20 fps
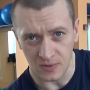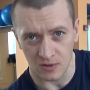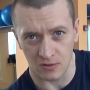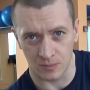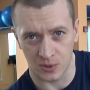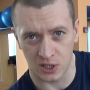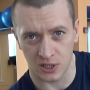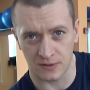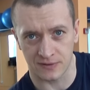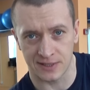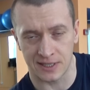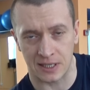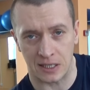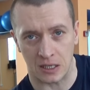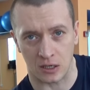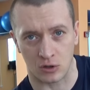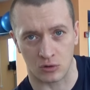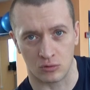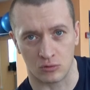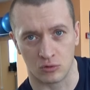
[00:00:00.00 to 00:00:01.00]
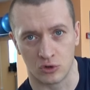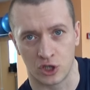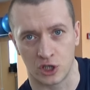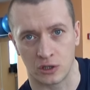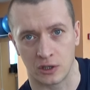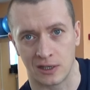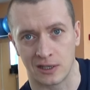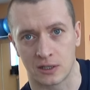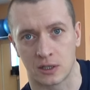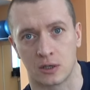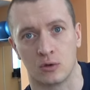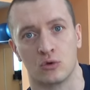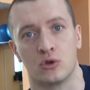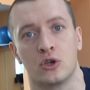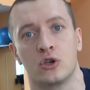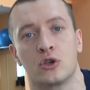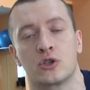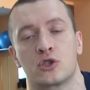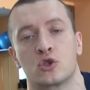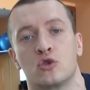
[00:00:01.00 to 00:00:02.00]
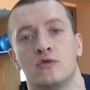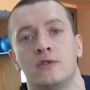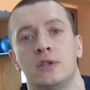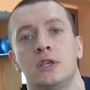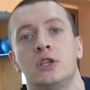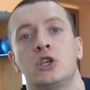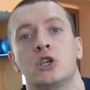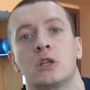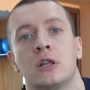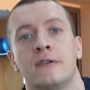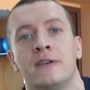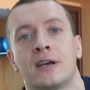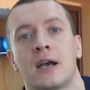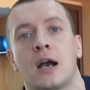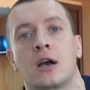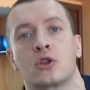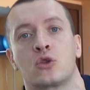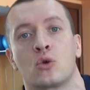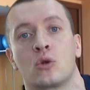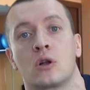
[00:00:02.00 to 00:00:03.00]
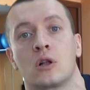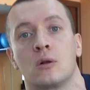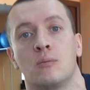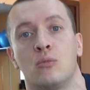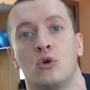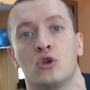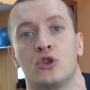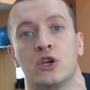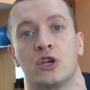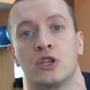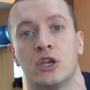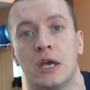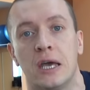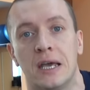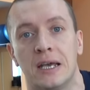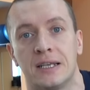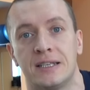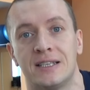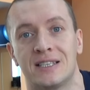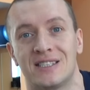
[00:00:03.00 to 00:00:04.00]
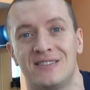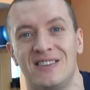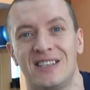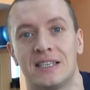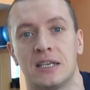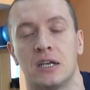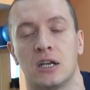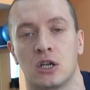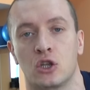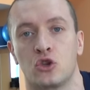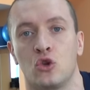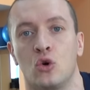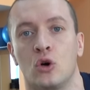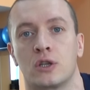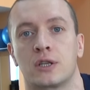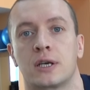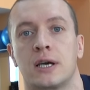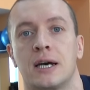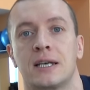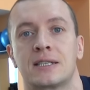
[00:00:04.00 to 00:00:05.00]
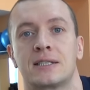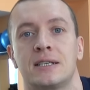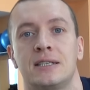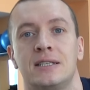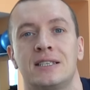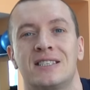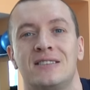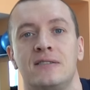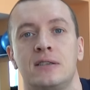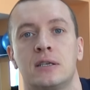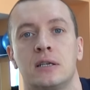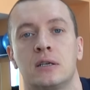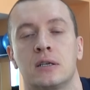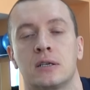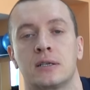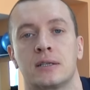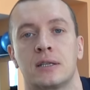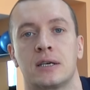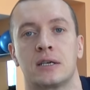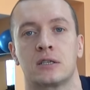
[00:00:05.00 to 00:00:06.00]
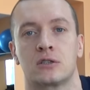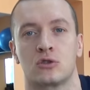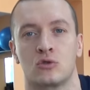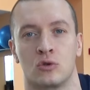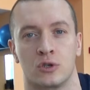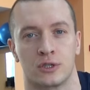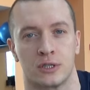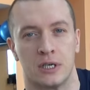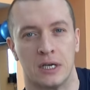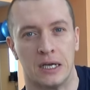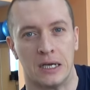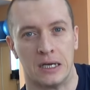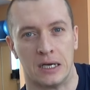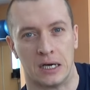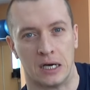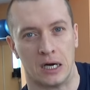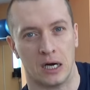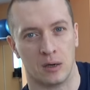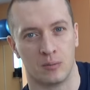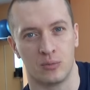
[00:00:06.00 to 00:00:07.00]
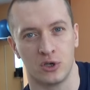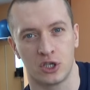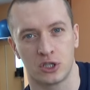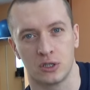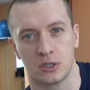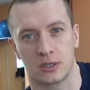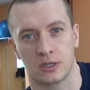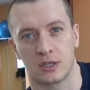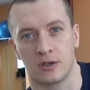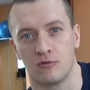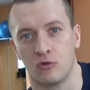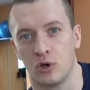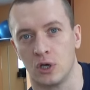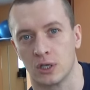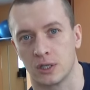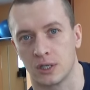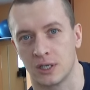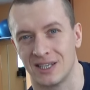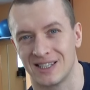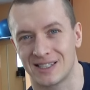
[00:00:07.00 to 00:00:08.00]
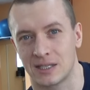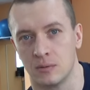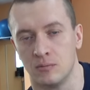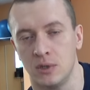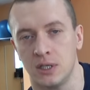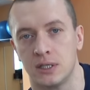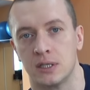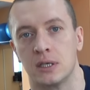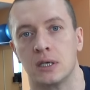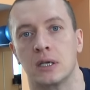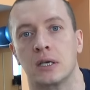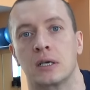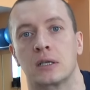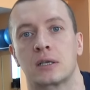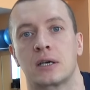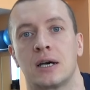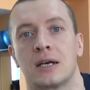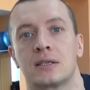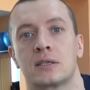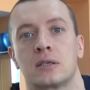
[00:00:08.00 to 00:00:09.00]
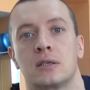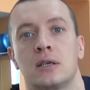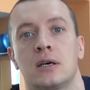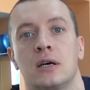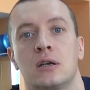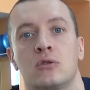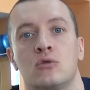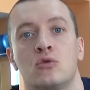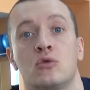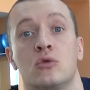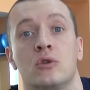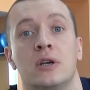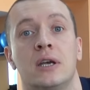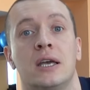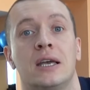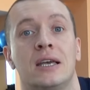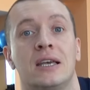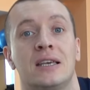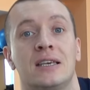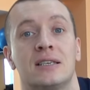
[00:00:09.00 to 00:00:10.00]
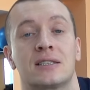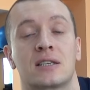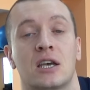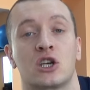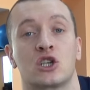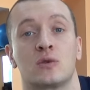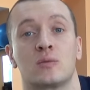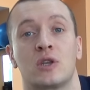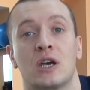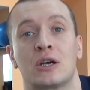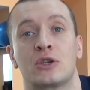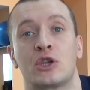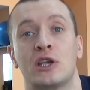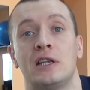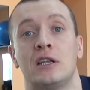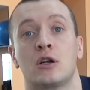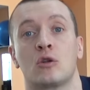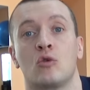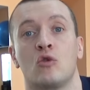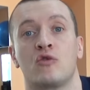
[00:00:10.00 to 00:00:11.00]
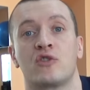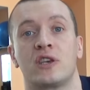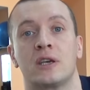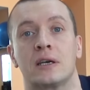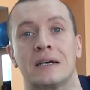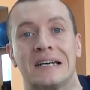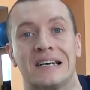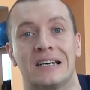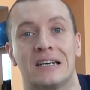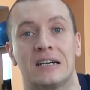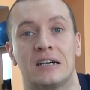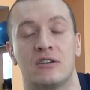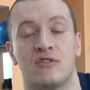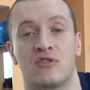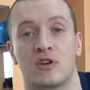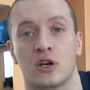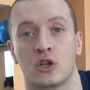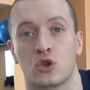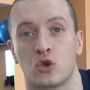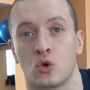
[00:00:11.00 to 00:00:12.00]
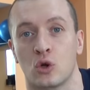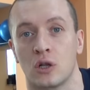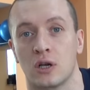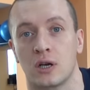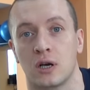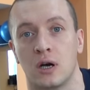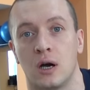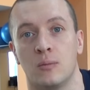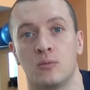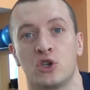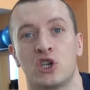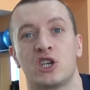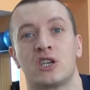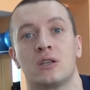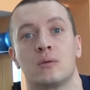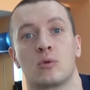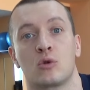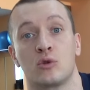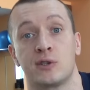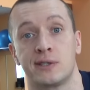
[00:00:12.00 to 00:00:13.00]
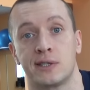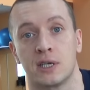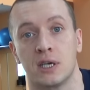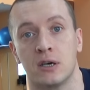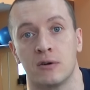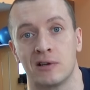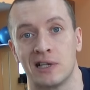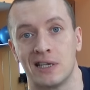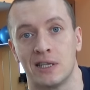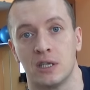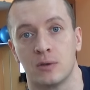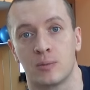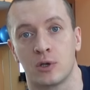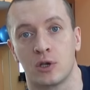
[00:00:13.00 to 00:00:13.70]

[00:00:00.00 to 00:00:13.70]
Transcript: Вообще в залах очень редко удается увидеть человека, который работает действительно до отказа и действительно на износ. А обычно это довольно-таки сомнительные отказы, да, ну и, скажем так, тренировки, а, в которых о мышечном росте говорить не